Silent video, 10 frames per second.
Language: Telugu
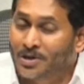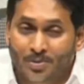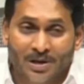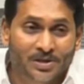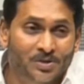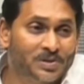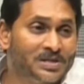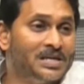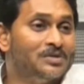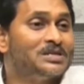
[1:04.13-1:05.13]
తిరుమల
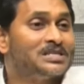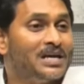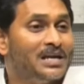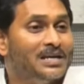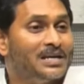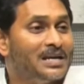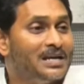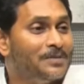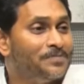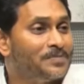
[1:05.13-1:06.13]
తిరుపతి
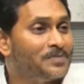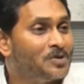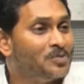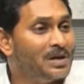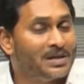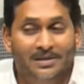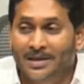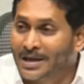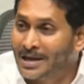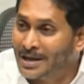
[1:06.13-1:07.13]
దేవస్థానానికి తిరుమల
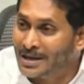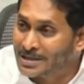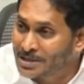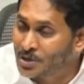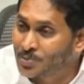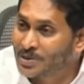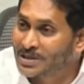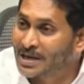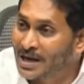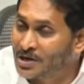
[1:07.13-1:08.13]

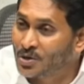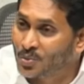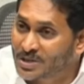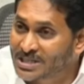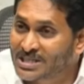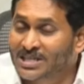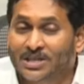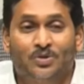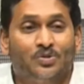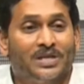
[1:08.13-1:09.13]
తిరుపతి లడ్డు
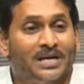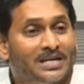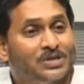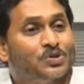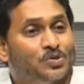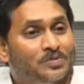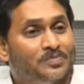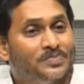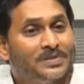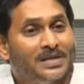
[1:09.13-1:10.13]
విశిష్టతకు తగ్గిస్తూ
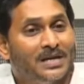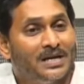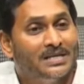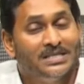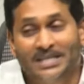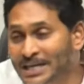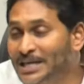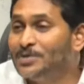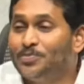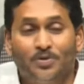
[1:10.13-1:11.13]

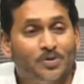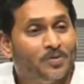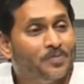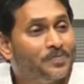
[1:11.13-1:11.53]
జరిగినప్పుడు